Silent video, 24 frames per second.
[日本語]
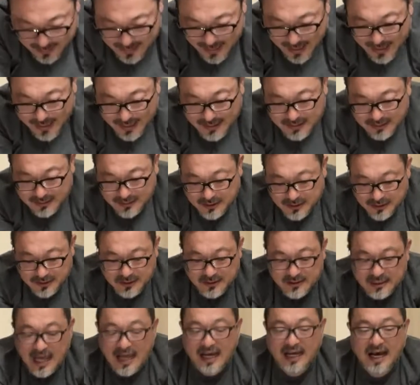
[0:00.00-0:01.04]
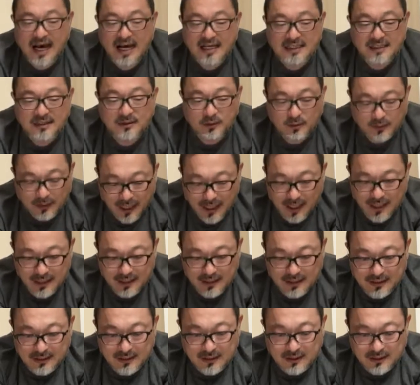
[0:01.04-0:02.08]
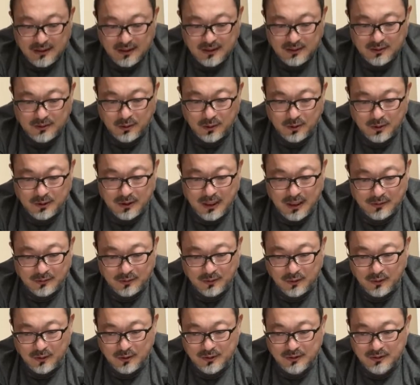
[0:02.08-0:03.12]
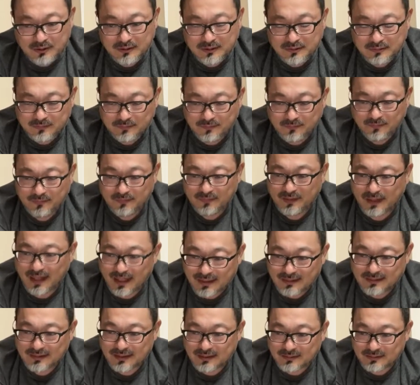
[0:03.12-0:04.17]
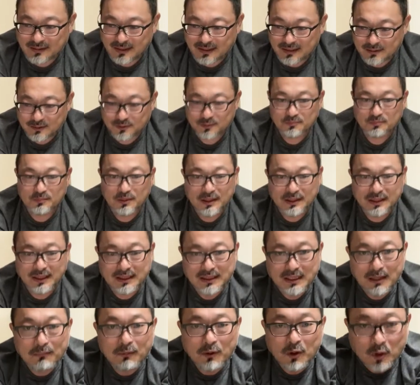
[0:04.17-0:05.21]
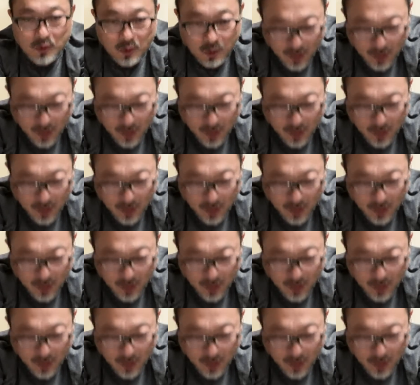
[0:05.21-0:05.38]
ながりとか、そういうあの、何て言うんですかね運命的なものと